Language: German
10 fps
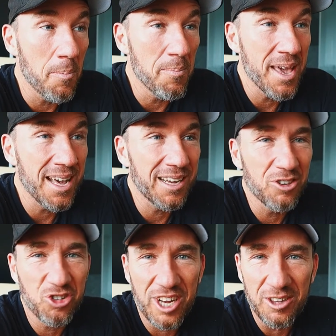mehreren
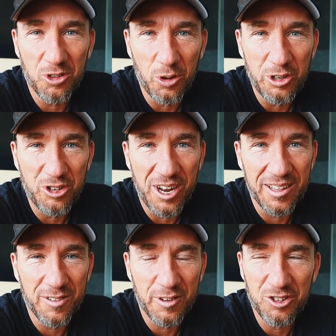Städten
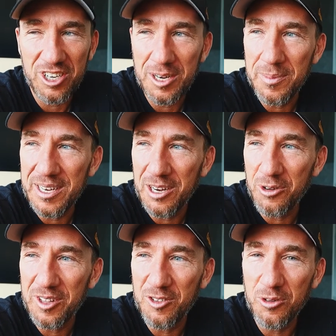Deutschlands verschiedene Meet and
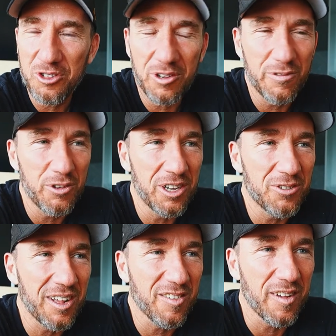Greets durchgeführt
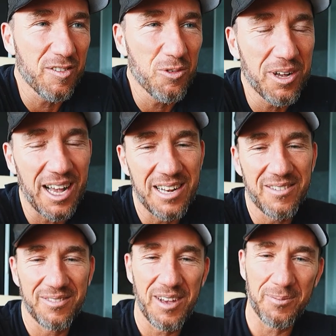und das war so
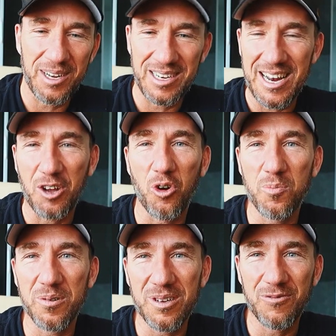geil. Wir haben dann in der
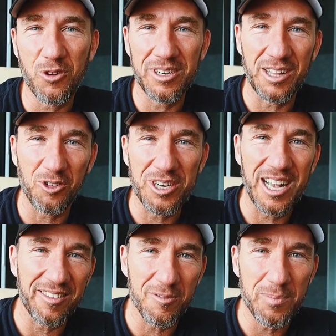Gruppe, wurden dann so die
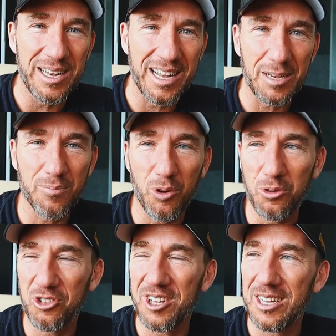ganzen Bilder
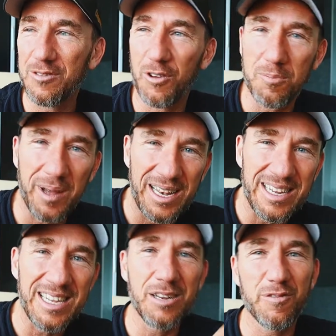gepostet von
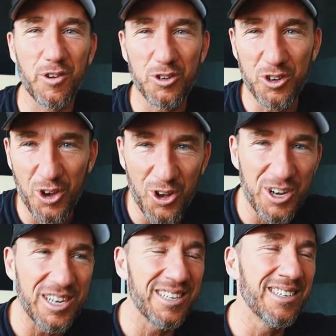Berlin, von
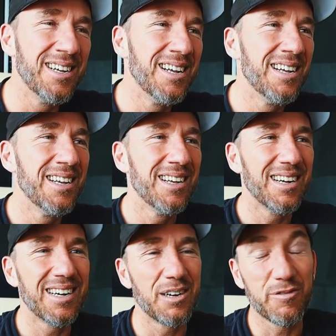Köln,
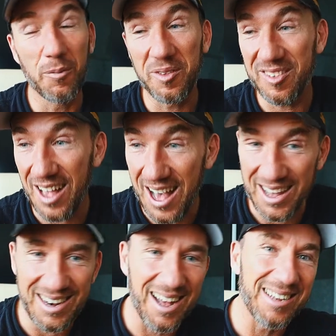äh, vom
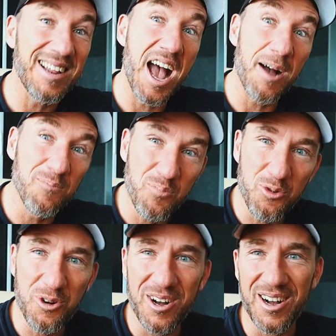Saarland,
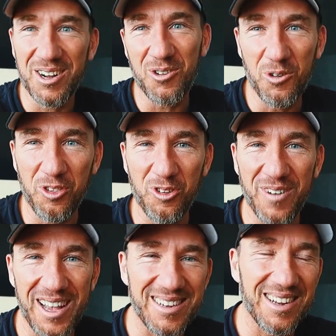Hamburg und so
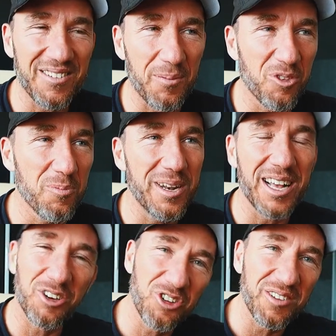weiter. Wir haben uns die
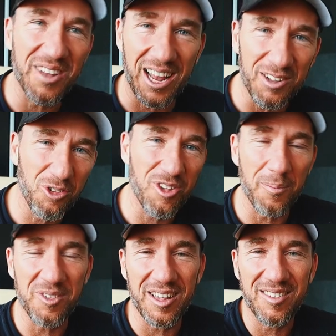Bilder geschickt, wie alle
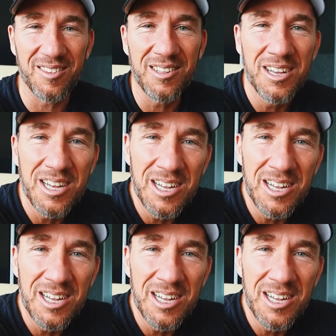zusammensetzen